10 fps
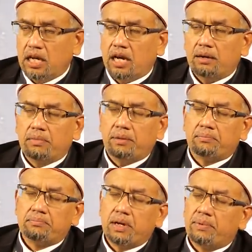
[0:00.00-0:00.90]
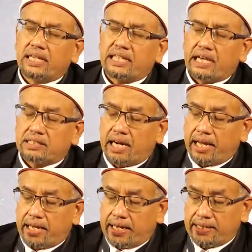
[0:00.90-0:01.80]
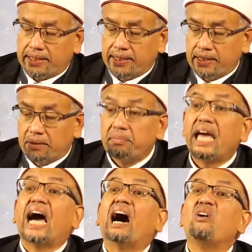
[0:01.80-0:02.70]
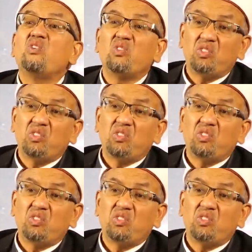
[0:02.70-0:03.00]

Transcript: นะไม่บ้านแตกแสลกขาดไม่เอา